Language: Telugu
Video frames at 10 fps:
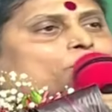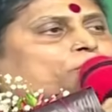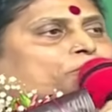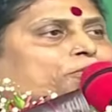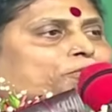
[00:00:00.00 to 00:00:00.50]

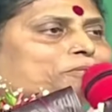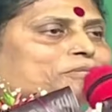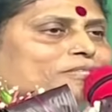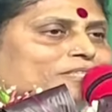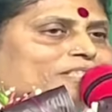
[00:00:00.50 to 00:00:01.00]
చెప్పుకుంటూ
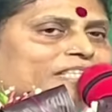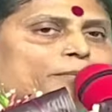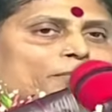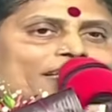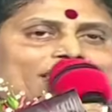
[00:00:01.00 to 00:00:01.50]

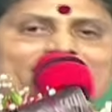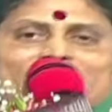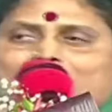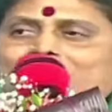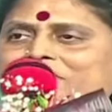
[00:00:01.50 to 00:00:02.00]
ఈ ప్లీనరీ
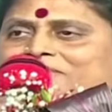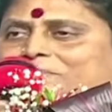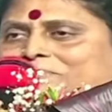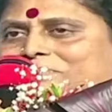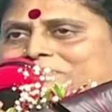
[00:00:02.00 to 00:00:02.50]

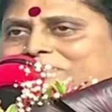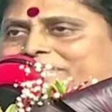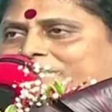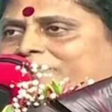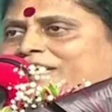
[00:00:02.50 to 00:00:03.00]
సమావేశం
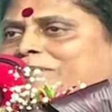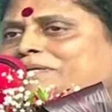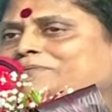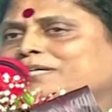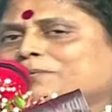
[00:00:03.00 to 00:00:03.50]
గర్వంగా
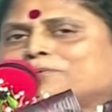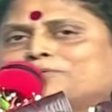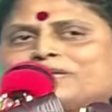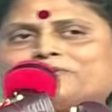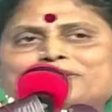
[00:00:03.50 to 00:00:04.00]
మనం
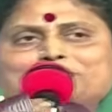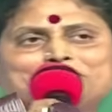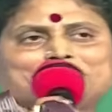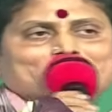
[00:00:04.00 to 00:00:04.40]
జరుపుకుంటా ఉన్నాం